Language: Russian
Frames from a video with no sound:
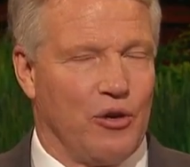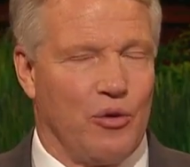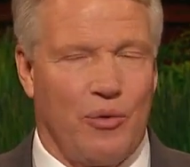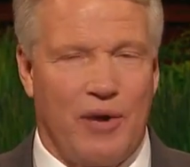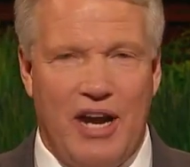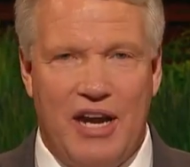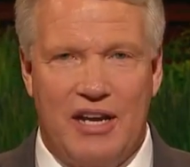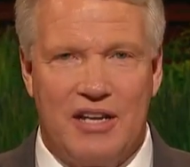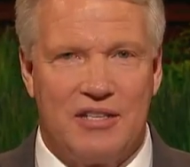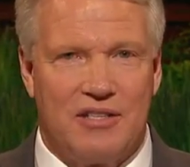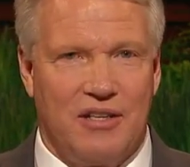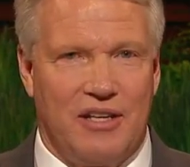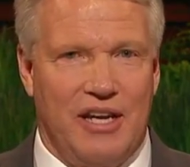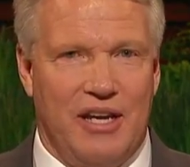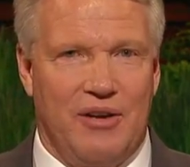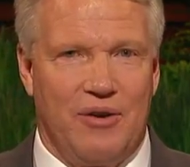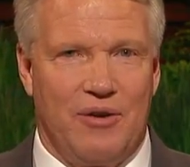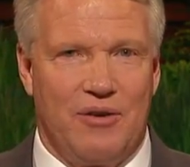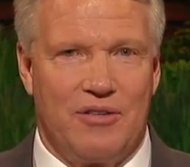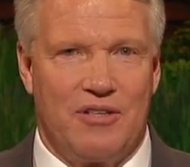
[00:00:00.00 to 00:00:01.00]

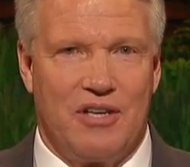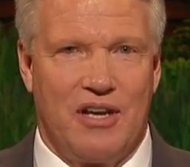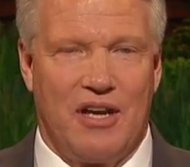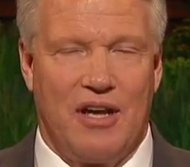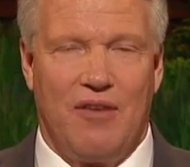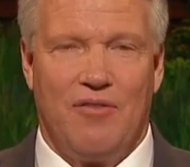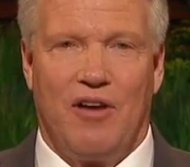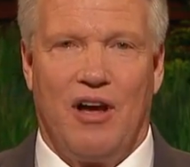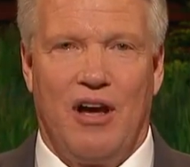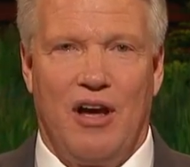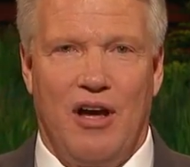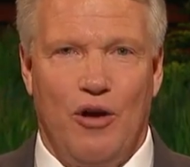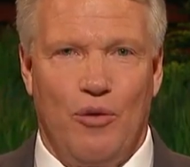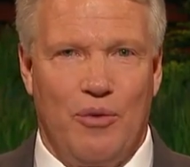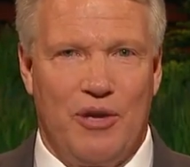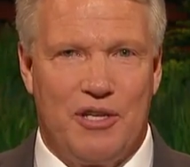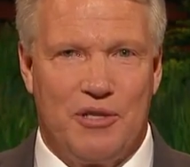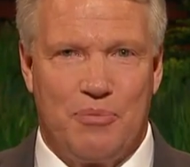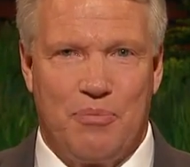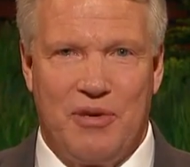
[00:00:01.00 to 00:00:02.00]
мягкосердечие и
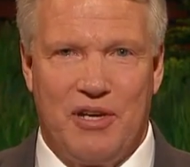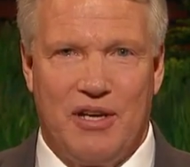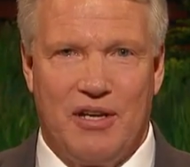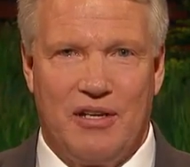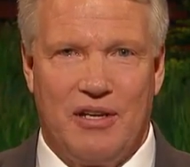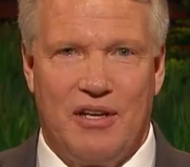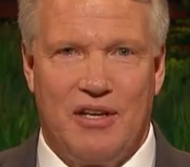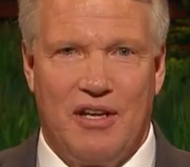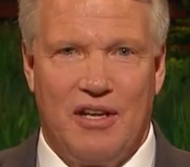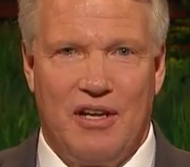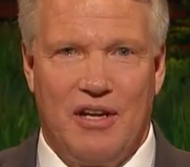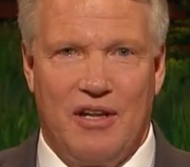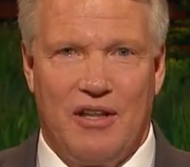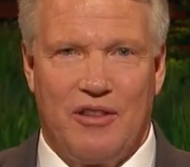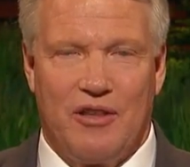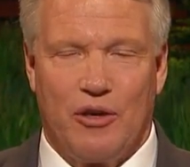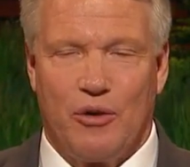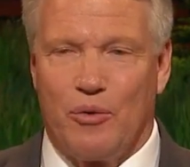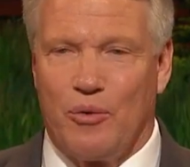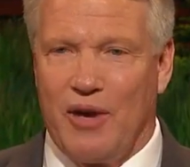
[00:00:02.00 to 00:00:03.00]
кротость, и любовь
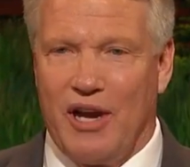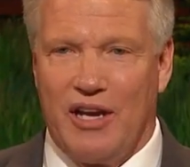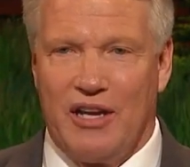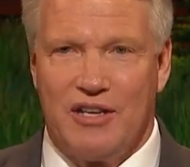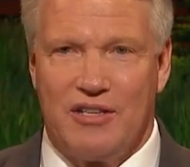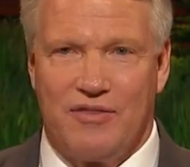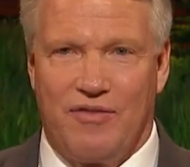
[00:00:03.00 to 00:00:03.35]
непритворную.